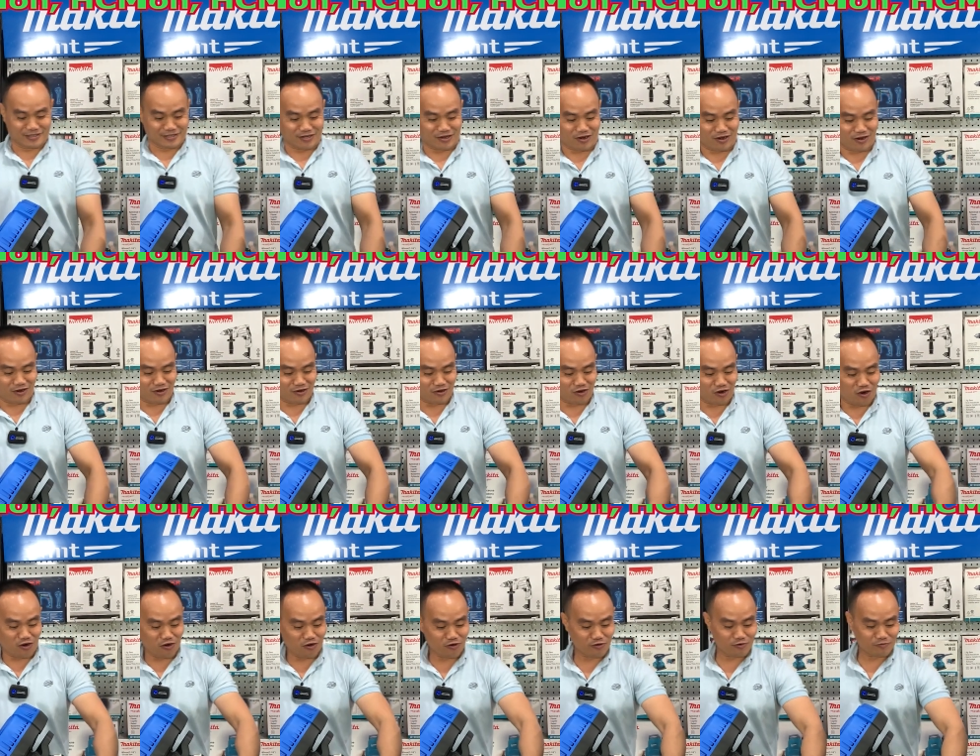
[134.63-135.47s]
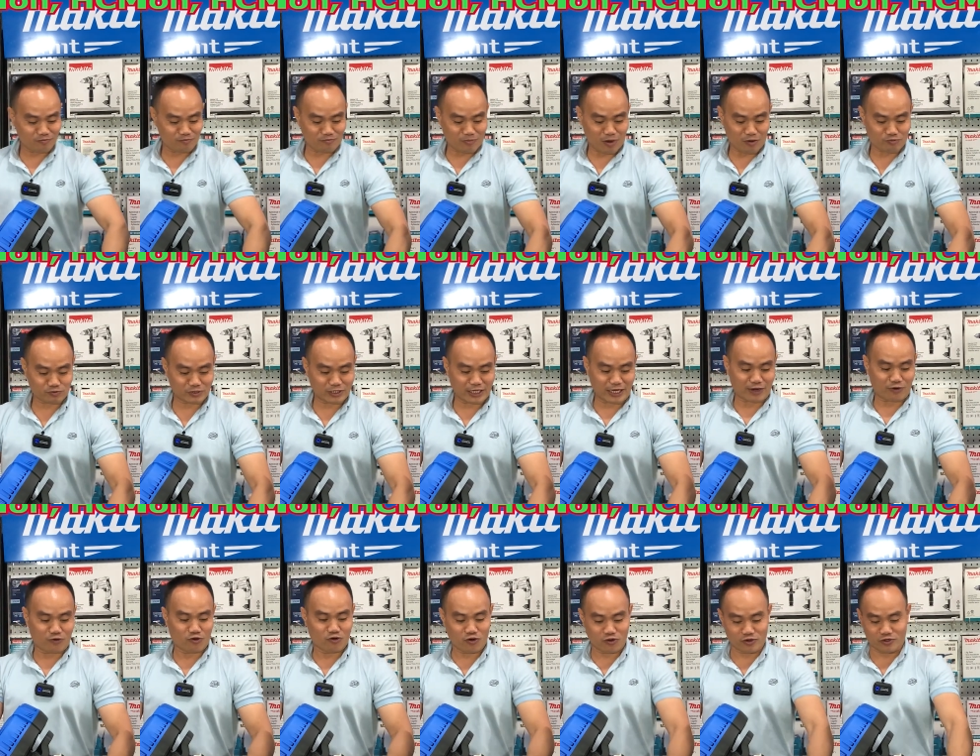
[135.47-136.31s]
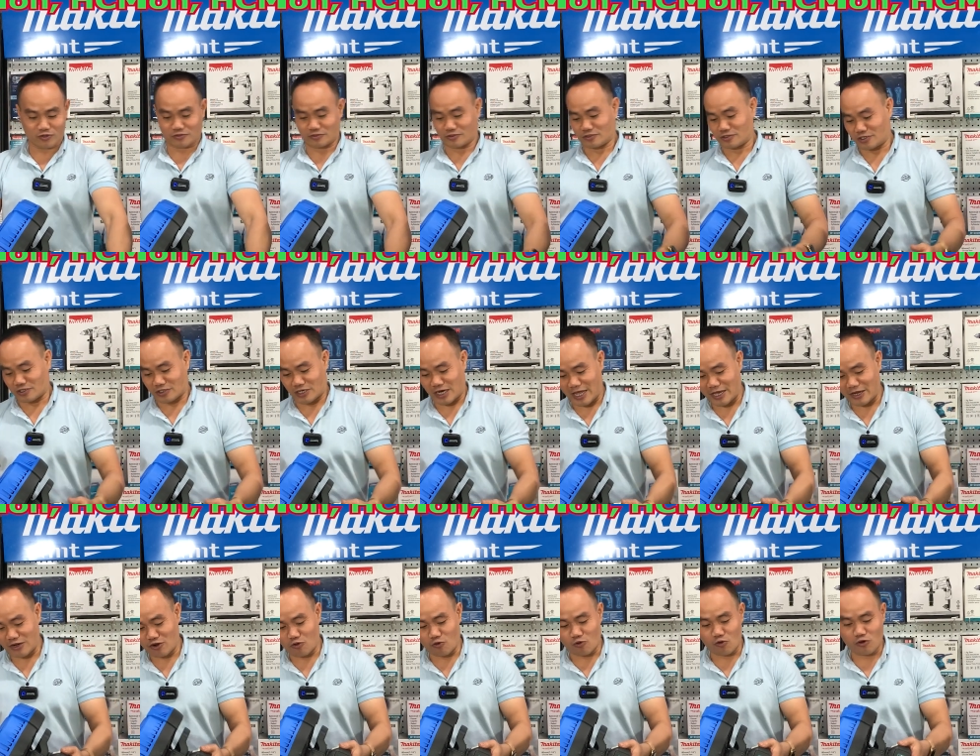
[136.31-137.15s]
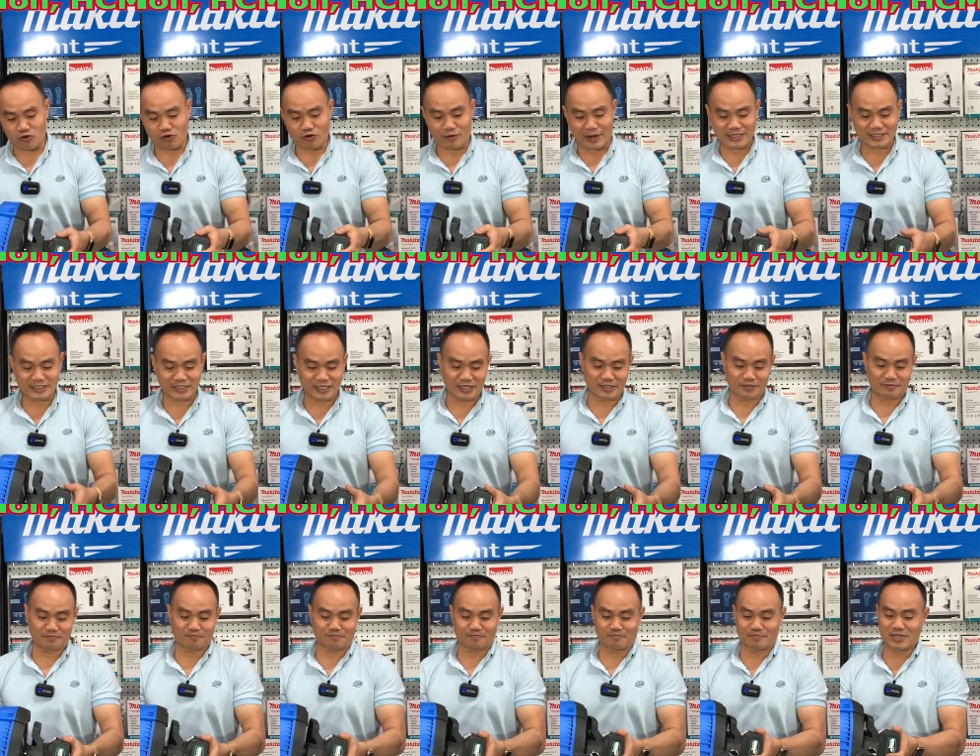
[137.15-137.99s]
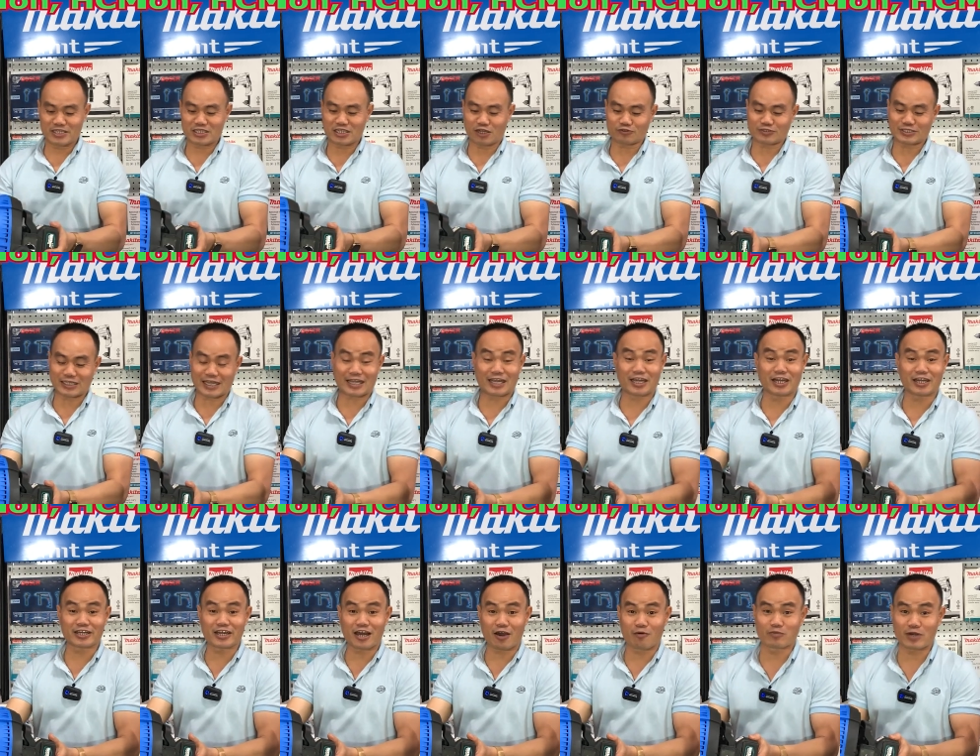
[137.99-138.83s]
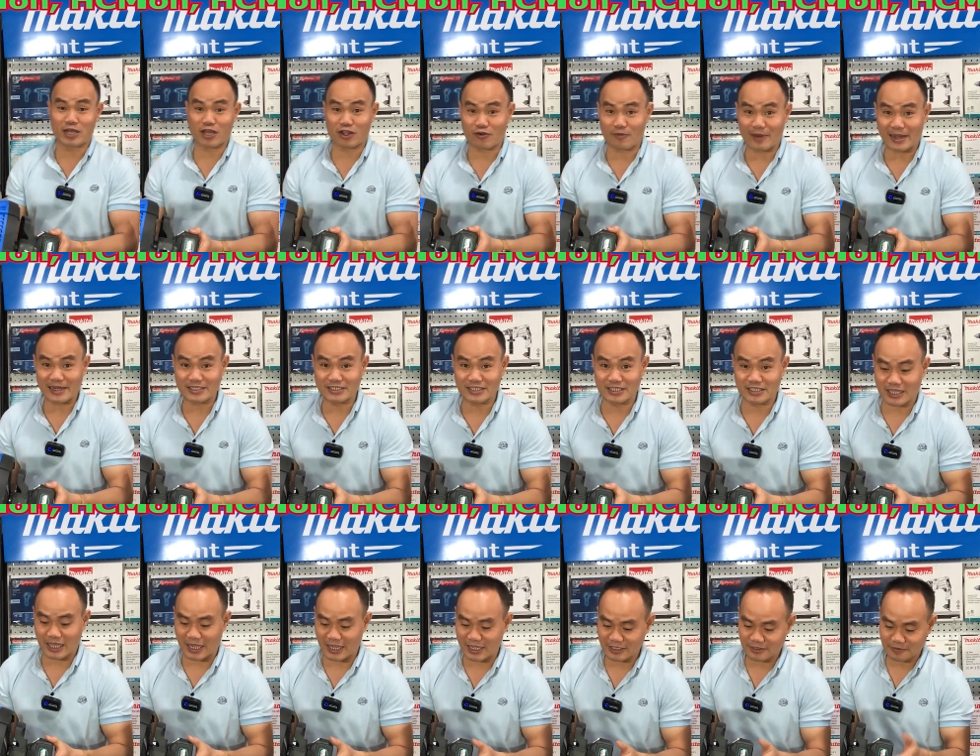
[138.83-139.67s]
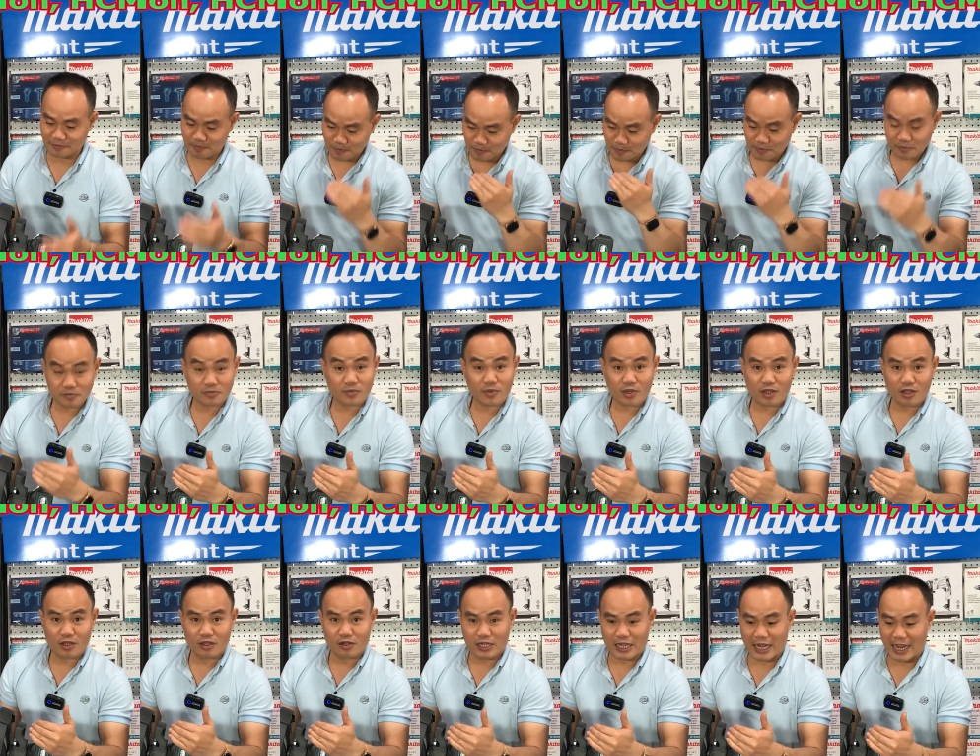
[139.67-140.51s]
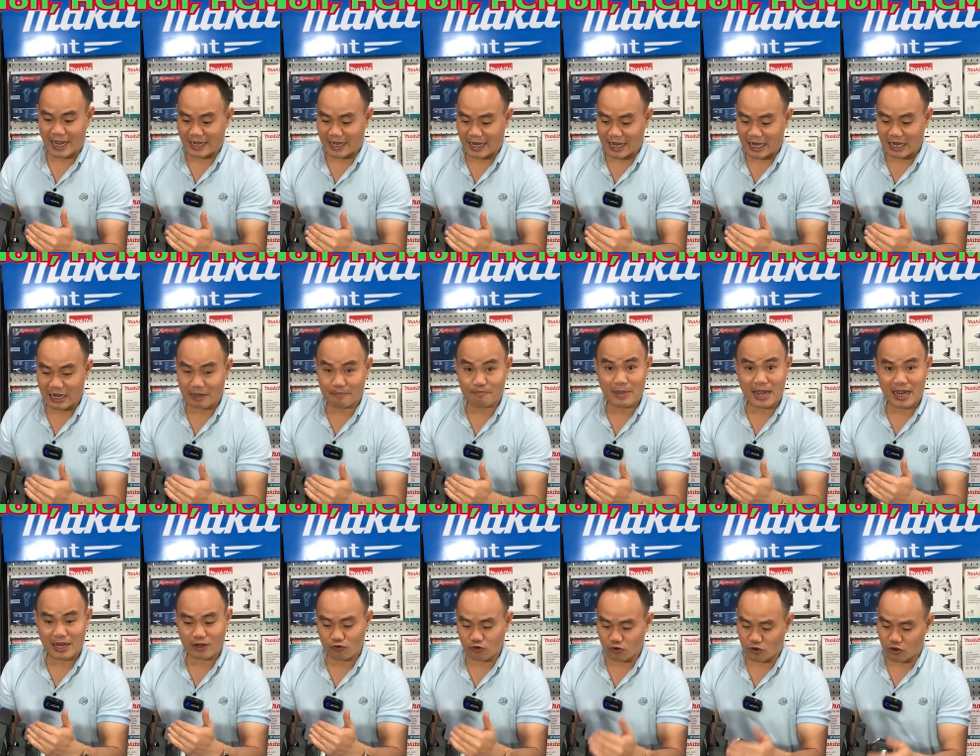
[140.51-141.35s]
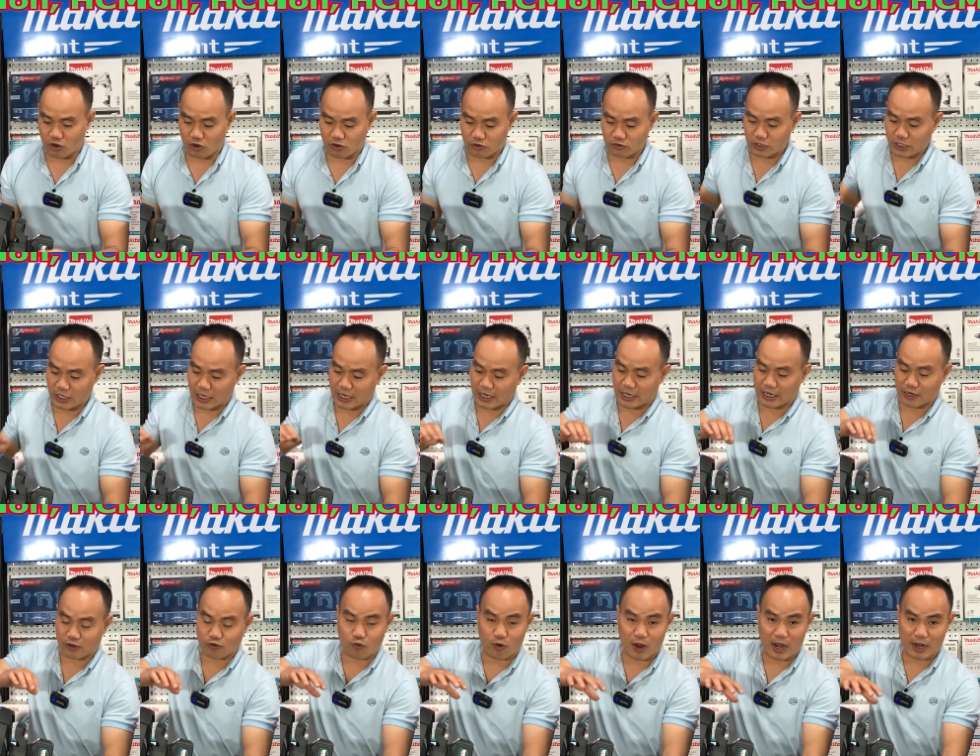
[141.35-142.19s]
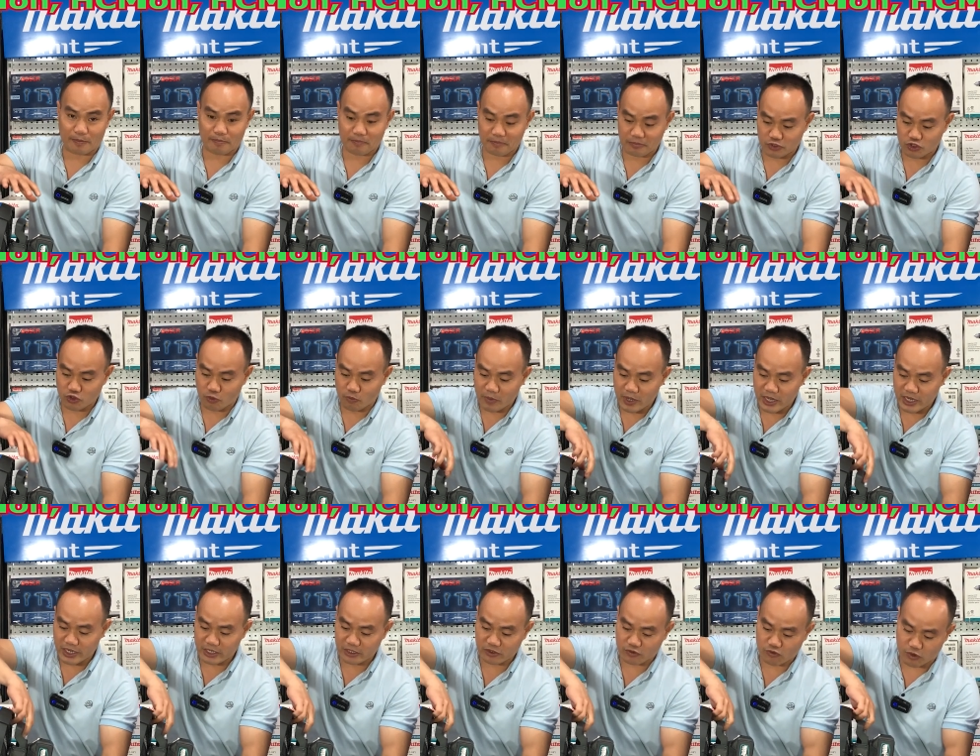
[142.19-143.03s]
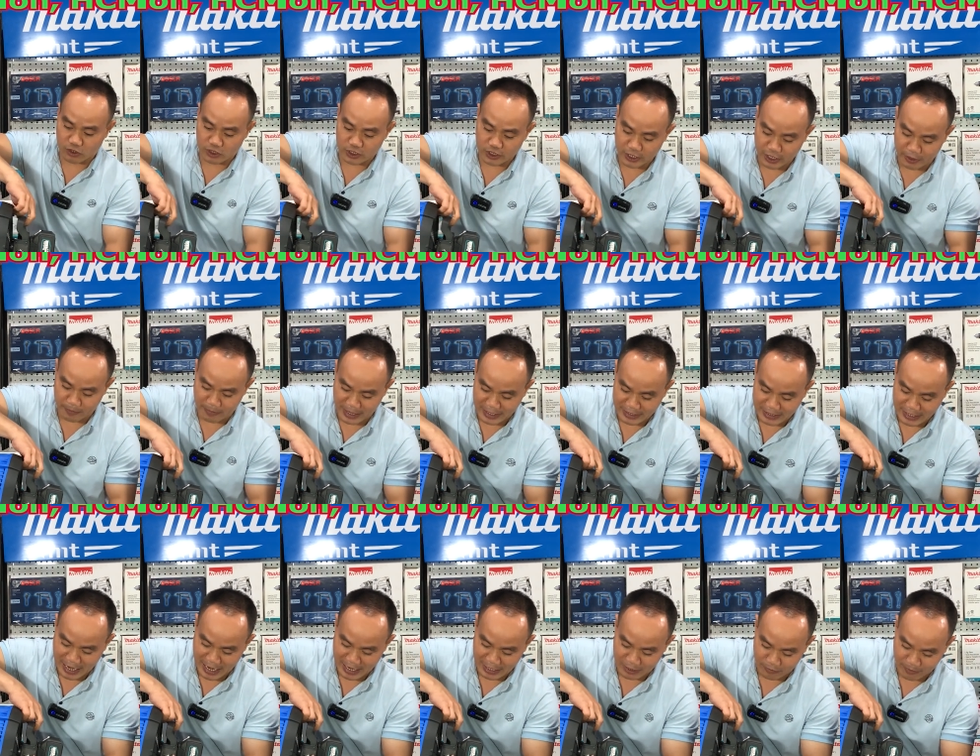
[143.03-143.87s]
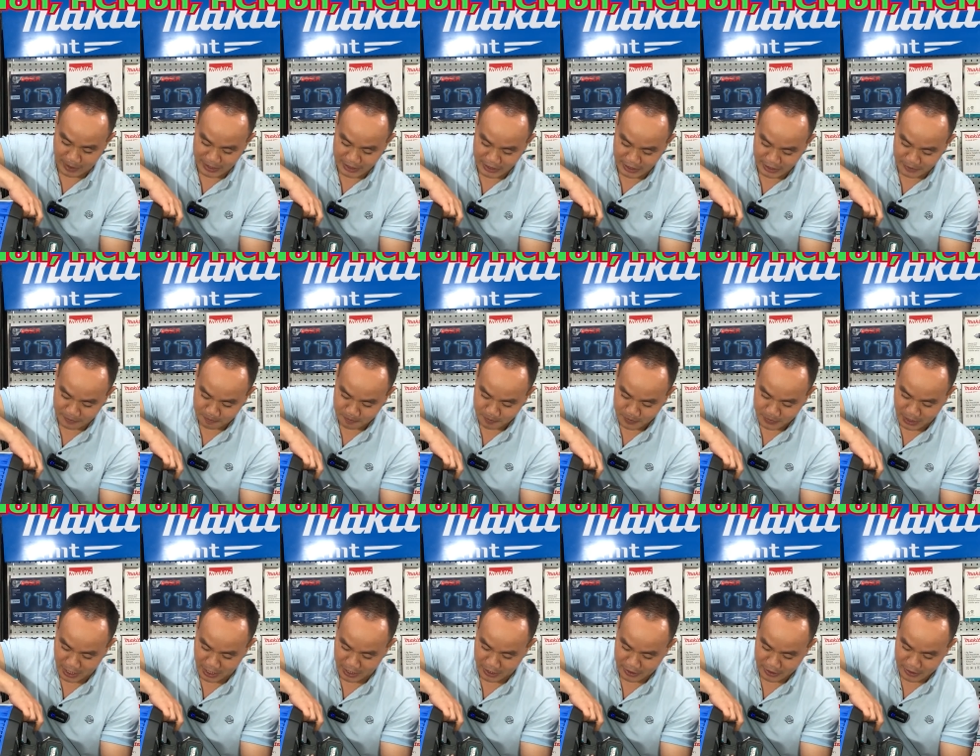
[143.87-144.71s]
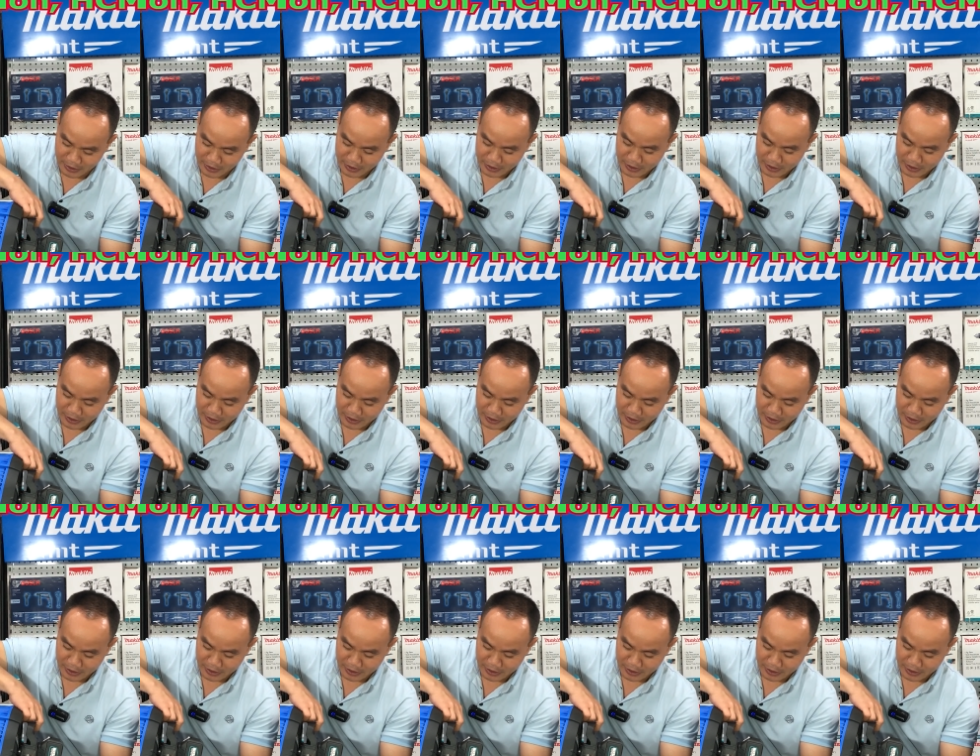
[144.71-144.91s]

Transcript: à, có móc treo luôn đầy đủ luôn các anh chị Minh Châu sẽ khởi động để các bác chị thấy khả năng làm mát của con à, quạt dùng pin của thương hiệu Makita này các bác chị đây